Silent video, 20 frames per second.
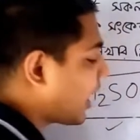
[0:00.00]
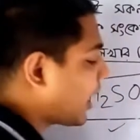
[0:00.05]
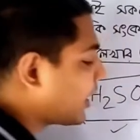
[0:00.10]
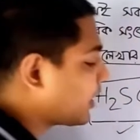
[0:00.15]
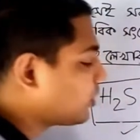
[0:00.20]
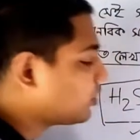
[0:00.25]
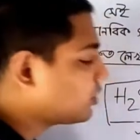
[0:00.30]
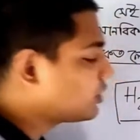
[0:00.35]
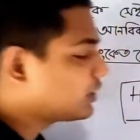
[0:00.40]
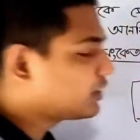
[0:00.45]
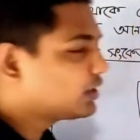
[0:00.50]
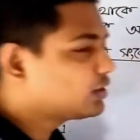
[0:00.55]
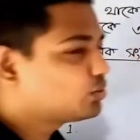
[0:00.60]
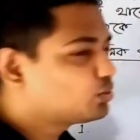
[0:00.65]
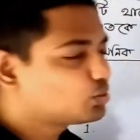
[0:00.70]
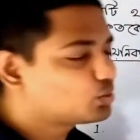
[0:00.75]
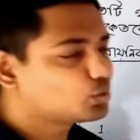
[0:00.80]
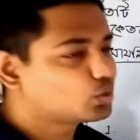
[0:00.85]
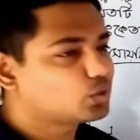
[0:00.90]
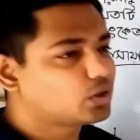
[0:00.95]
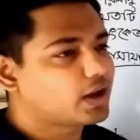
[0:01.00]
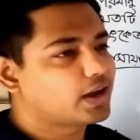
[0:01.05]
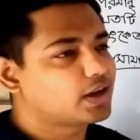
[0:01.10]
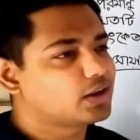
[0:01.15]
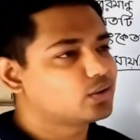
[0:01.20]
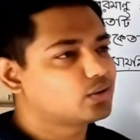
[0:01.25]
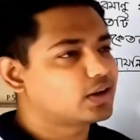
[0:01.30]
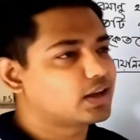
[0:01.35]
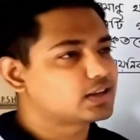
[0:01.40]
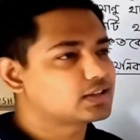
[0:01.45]
আয়রন কি দুটো
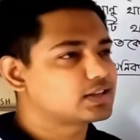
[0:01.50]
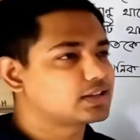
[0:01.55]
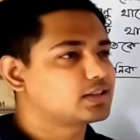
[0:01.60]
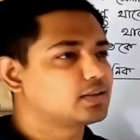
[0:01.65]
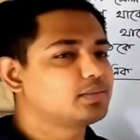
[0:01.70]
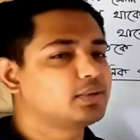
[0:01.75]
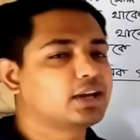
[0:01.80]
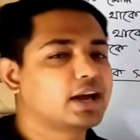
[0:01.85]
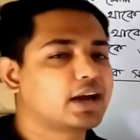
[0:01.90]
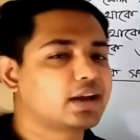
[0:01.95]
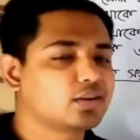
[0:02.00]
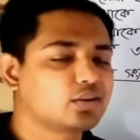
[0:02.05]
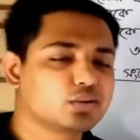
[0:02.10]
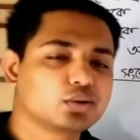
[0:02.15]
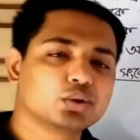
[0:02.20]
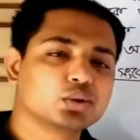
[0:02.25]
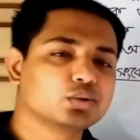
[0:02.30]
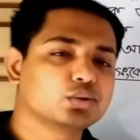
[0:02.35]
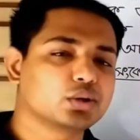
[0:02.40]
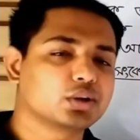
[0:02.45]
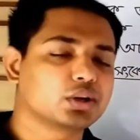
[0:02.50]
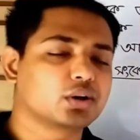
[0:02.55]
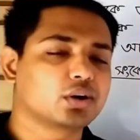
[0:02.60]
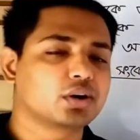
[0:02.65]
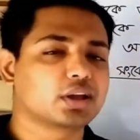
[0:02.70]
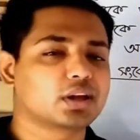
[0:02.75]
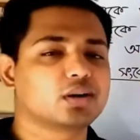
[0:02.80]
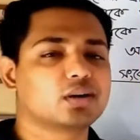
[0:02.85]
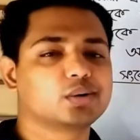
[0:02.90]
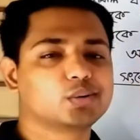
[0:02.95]
আয়রন একসাথে মিলে আয়রন অণু তৈরি
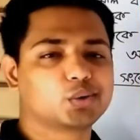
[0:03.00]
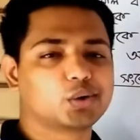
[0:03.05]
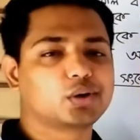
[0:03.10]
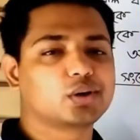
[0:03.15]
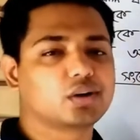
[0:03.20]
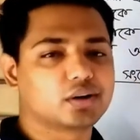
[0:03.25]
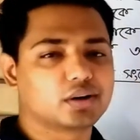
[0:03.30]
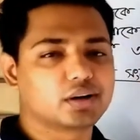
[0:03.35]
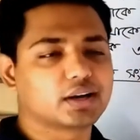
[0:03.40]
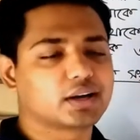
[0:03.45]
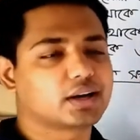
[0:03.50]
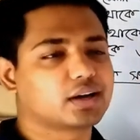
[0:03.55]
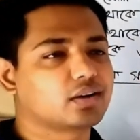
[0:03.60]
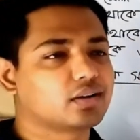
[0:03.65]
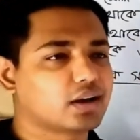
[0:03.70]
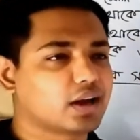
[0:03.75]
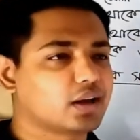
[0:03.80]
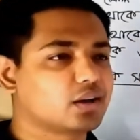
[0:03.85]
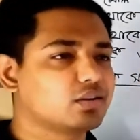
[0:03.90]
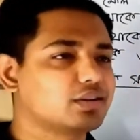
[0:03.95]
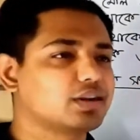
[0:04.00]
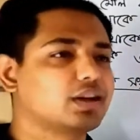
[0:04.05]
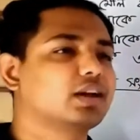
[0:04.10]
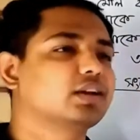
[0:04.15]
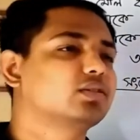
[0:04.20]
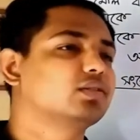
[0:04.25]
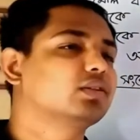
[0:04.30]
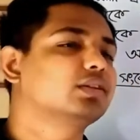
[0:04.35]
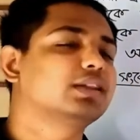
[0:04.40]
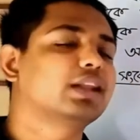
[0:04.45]
করে কখনোই করে না কারণ আয়রন
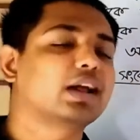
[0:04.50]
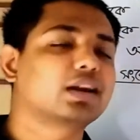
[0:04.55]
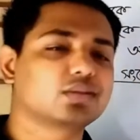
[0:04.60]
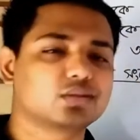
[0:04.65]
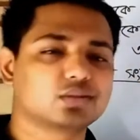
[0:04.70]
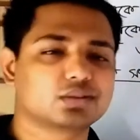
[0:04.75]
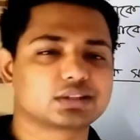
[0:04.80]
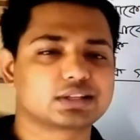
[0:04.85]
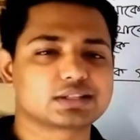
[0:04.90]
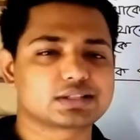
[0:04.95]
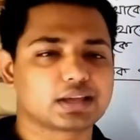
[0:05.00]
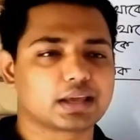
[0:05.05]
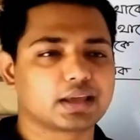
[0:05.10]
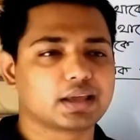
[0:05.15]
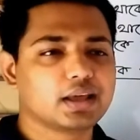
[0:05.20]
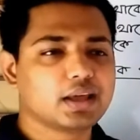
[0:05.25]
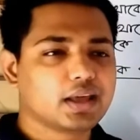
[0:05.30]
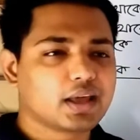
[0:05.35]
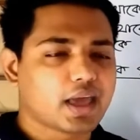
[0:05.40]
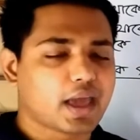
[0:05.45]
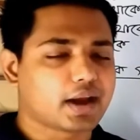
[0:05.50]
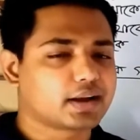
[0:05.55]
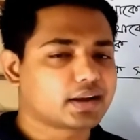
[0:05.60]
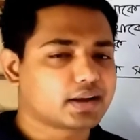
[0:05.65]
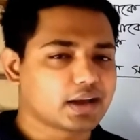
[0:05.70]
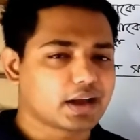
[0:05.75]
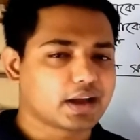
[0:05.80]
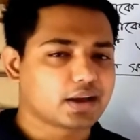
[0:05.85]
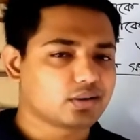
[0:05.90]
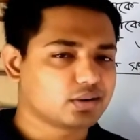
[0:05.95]
ইলেকট্রন দান করতে চায়
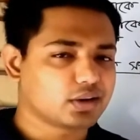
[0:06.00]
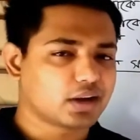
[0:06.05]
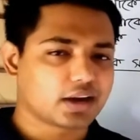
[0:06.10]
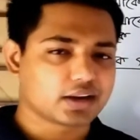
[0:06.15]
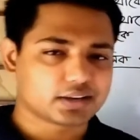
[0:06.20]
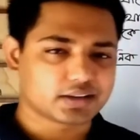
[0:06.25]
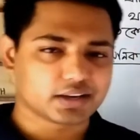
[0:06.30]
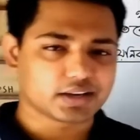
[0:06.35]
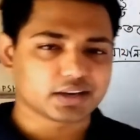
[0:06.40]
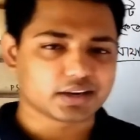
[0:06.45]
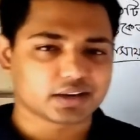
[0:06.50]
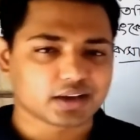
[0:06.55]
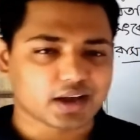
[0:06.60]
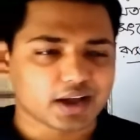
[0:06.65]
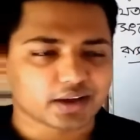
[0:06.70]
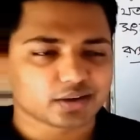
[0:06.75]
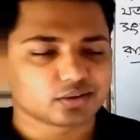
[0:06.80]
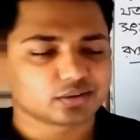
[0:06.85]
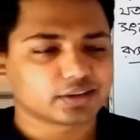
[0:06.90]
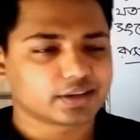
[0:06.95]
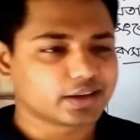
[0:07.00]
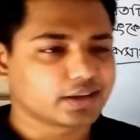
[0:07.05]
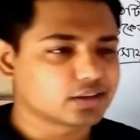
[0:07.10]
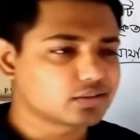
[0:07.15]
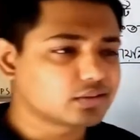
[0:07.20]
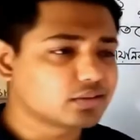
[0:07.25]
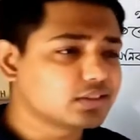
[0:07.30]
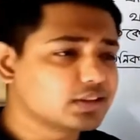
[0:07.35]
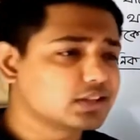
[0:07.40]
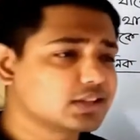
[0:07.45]
একটা আয়রন আর একটা আয়রনকে
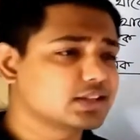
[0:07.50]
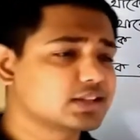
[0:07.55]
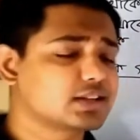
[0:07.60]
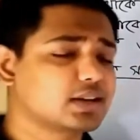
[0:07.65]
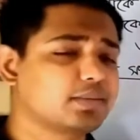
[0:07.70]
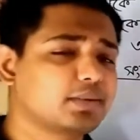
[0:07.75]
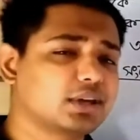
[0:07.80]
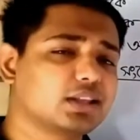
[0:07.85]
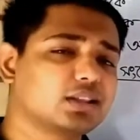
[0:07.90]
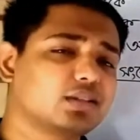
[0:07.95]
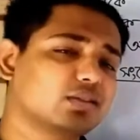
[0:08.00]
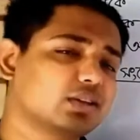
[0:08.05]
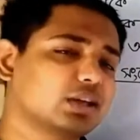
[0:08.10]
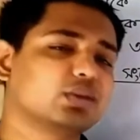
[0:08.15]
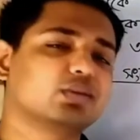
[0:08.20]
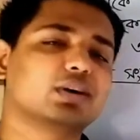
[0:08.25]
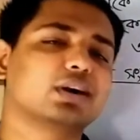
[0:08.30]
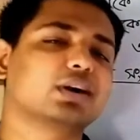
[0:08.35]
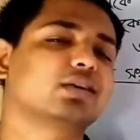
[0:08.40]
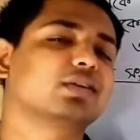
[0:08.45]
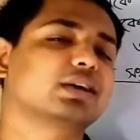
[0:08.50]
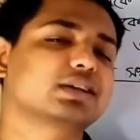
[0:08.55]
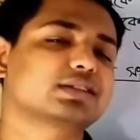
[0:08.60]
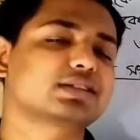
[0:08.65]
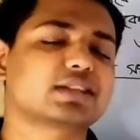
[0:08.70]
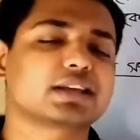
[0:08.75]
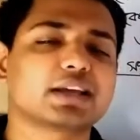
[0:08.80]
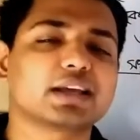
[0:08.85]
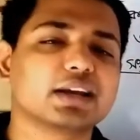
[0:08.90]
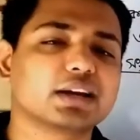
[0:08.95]
ইলেকট্রন দিতে চাবে কিন্তু কেউ কারোর কাছ
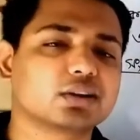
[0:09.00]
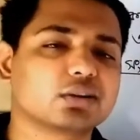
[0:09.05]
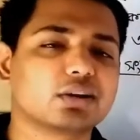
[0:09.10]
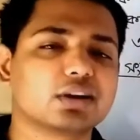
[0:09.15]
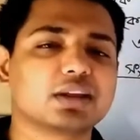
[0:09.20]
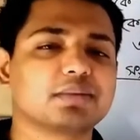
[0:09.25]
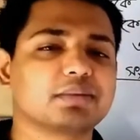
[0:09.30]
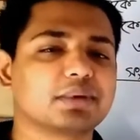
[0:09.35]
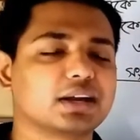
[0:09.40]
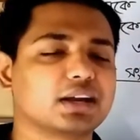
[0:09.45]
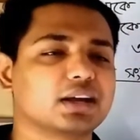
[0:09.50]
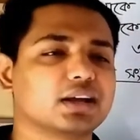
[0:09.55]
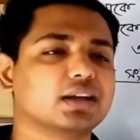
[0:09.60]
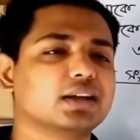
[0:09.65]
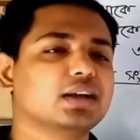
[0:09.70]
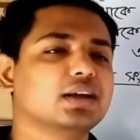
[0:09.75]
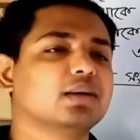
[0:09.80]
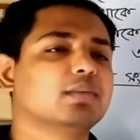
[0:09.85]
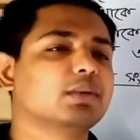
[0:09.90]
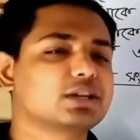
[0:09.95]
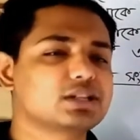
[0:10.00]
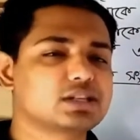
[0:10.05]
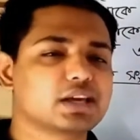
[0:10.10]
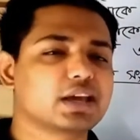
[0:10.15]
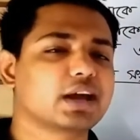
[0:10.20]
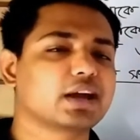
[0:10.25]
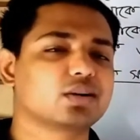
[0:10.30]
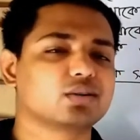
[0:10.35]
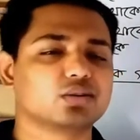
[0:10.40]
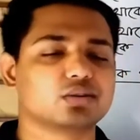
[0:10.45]
থেকে ইলেকট্রন নিবে না বা
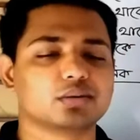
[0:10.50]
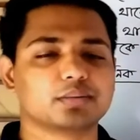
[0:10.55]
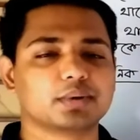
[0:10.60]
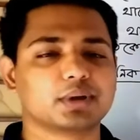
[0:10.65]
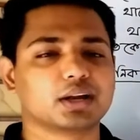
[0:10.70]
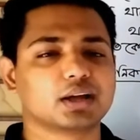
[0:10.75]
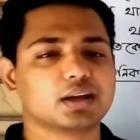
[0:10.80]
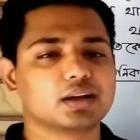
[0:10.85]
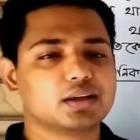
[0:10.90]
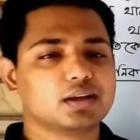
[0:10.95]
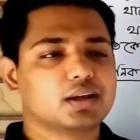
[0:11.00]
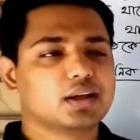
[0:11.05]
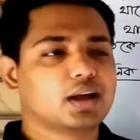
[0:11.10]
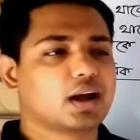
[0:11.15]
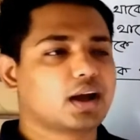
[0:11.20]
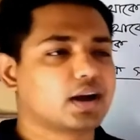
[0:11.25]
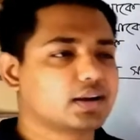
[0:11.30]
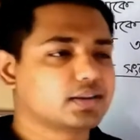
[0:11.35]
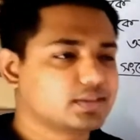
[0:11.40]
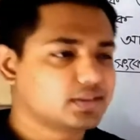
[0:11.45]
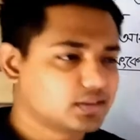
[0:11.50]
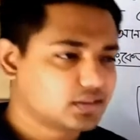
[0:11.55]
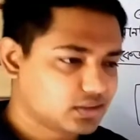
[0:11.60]
শেয়ারও করবে না আর